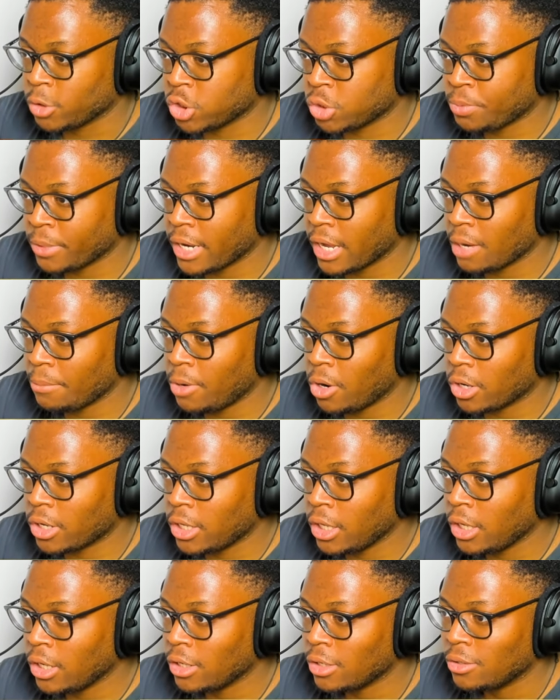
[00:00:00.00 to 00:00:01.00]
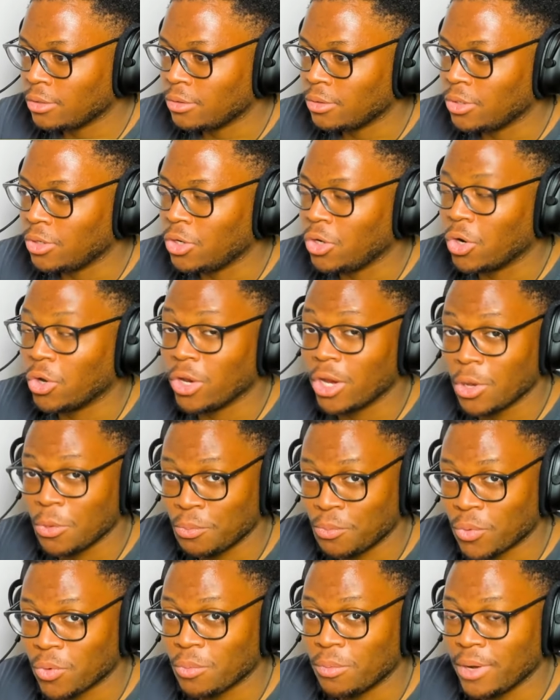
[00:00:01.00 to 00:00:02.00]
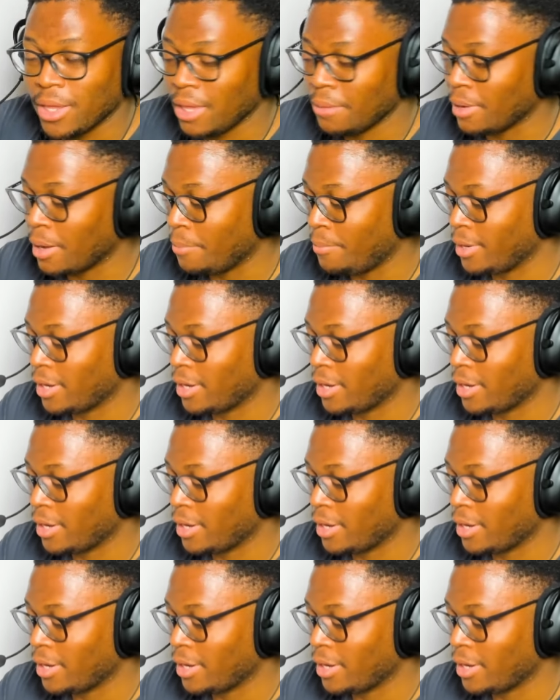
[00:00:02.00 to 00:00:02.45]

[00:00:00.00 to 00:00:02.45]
posso spaccare i blocchi? non è un problema